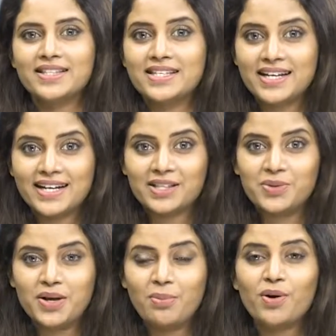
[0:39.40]
అయితే ఈ ఏడాది
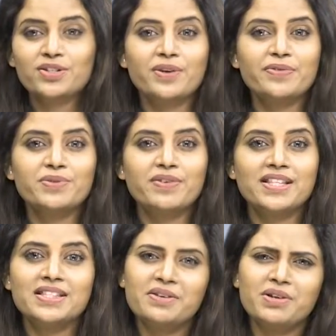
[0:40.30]
కూడా బాక్సాఫీస్
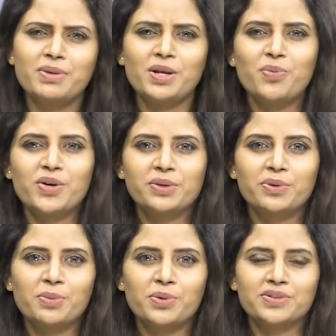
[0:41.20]
వద్ద తీవ్రమైన పోటీ
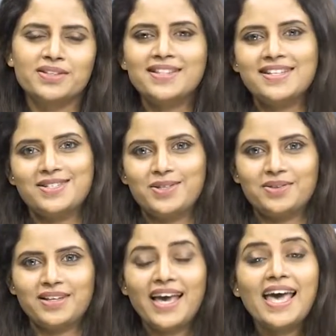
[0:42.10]
ఉండబోతుందని
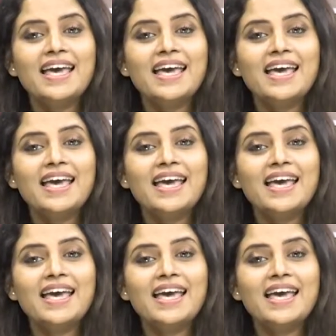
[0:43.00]
తెలుస్తోంది